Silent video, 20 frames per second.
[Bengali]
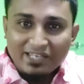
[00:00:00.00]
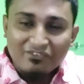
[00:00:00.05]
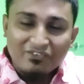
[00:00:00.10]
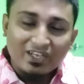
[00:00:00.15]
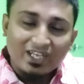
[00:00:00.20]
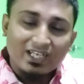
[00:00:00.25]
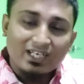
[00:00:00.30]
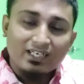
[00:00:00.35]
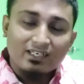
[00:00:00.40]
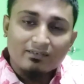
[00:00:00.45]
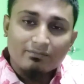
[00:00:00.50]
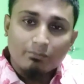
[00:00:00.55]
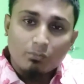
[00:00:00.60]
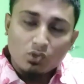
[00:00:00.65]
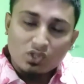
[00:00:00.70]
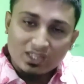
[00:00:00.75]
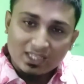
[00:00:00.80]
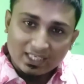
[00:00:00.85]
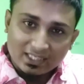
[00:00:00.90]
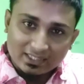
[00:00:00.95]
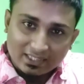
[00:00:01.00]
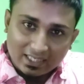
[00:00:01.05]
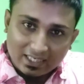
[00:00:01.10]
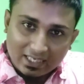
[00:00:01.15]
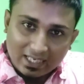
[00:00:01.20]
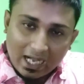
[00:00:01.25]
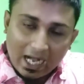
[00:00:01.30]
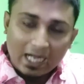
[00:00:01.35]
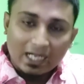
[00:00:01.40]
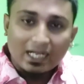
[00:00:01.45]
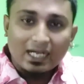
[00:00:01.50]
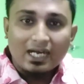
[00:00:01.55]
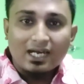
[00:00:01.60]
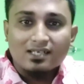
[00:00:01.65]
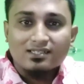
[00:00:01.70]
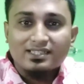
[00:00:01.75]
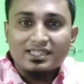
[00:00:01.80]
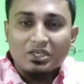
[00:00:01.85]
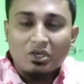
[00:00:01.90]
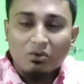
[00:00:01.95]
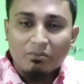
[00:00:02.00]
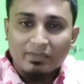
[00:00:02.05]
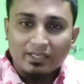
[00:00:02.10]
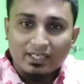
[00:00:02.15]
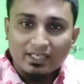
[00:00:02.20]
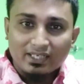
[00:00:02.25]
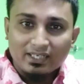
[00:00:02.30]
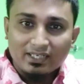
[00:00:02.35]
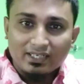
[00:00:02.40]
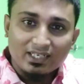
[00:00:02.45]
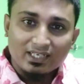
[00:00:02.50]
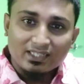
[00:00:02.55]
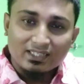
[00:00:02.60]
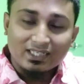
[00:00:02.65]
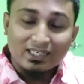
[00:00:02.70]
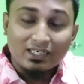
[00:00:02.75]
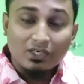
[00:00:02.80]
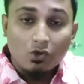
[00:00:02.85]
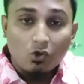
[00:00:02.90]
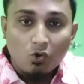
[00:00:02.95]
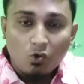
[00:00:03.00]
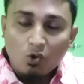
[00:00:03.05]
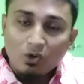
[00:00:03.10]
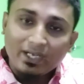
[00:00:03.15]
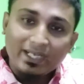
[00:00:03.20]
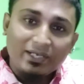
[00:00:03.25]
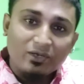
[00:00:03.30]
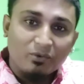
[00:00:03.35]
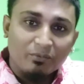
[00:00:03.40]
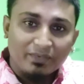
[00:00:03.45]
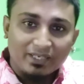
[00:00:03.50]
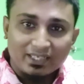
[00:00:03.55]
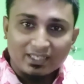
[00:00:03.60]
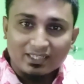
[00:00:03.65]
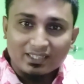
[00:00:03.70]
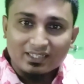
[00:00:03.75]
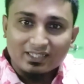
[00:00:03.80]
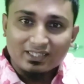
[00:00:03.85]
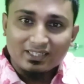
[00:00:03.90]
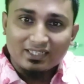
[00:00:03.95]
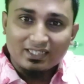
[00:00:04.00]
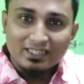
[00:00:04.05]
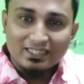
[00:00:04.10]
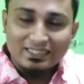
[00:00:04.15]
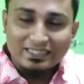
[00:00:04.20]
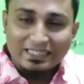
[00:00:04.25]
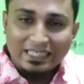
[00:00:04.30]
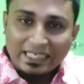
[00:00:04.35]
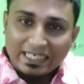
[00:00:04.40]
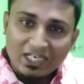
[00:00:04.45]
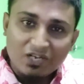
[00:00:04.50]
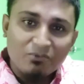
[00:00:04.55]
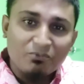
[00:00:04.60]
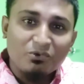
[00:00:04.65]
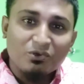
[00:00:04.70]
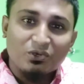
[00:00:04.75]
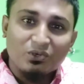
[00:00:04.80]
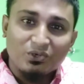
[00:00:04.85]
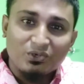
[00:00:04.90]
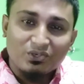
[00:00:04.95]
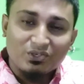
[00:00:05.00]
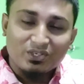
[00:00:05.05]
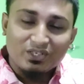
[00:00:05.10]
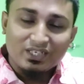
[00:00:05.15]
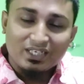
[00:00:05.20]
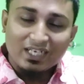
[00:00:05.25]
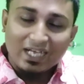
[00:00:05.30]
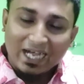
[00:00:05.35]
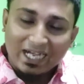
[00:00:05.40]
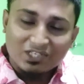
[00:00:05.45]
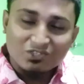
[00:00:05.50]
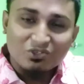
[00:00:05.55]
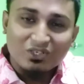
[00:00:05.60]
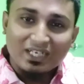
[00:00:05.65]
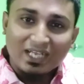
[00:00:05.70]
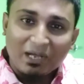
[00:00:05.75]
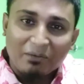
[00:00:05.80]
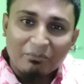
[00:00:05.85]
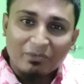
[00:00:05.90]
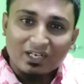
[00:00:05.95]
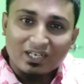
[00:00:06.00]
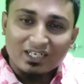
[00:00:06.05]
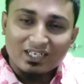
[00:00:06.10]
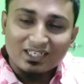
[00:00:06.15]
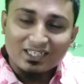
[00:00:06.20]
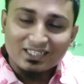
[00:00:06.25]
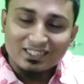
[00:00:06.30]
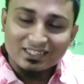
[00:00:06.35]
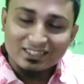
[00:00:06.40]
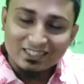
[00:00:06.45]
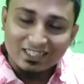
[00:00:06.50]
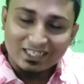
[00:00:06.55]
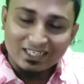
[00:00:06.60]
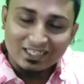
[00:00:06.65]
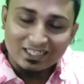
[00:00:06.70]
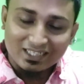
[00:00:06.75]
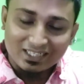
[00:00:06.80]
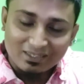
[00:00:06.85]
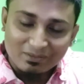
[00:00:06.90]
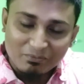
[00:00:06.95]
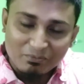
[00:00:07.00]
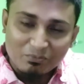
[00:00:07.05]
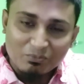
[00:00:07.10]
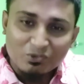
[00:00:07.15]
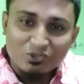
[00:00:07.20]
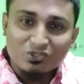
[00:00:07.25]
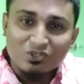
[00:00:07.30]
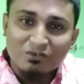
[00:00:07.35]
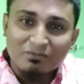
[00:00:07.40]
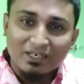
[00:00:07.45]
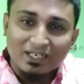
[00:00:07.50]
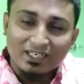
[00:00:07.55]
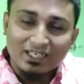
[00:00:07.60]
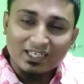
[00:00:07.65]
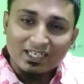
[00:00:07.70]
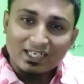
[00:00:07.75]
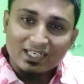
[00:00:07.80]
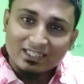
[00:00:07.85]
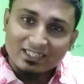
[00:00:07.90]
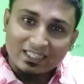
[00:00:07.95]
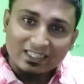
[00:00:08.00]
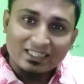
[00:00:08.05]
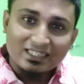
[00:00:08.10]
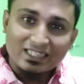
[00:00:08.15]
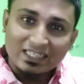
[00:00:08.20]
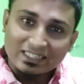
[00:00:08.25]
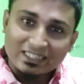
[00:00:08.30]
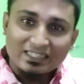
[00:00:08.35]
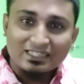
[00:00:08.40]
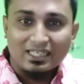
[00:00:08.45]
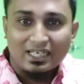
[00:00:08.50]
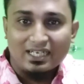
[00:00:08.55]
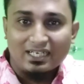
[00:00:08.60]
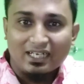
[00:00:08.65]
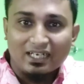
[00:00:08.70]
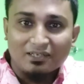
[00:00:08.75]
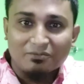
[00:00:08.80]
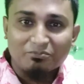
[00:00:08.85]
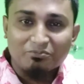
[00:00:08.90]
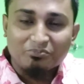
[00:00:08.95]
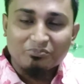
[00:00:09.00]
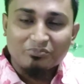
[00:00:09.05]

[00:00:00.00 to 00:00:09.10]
ইভেন প্রত্যেকটা কাজই হবে তার অনিয়মে যে নিয়মগুলো আসলে আমরা যারা মুসলমান তাদের সাথে যায় না